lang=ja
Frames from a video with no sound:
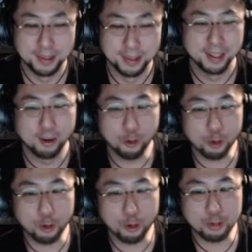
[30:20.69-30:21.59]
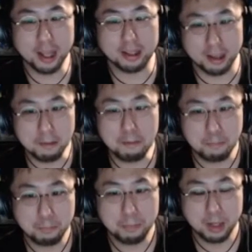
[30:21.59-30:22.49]
俺これ普段ね。
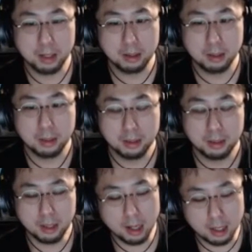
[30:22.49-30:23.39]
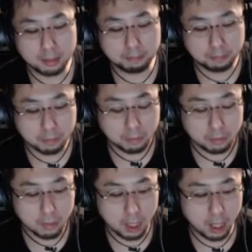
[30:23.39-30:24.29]
だから、
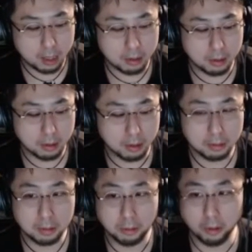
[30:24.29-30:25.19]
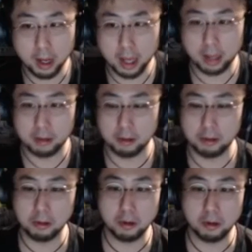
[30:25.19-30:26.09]
あの、俺、そう、外
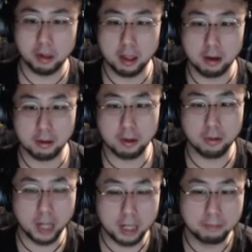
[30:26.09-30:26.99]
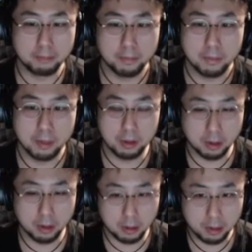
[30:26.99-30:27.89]
に出てる時は、その、
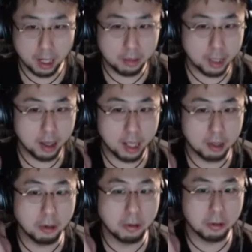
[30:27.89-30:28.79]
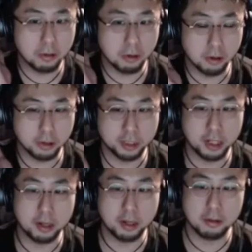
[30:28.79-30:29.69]
なるべくヘッドホンをするようにしたりと
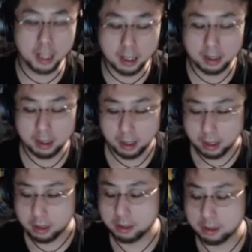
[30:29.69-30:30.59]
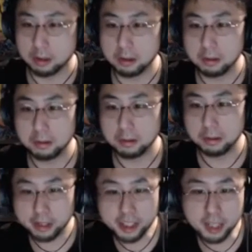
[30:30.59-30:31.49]
か、その、
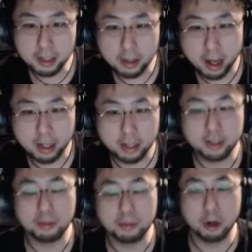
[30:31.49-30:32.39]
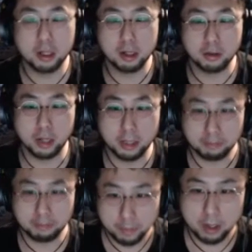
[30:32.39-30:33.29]
近くで話してもらったりとか、
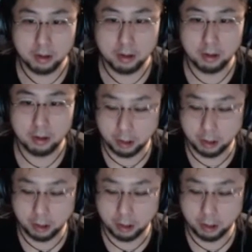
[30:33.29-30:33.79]
するんだよ。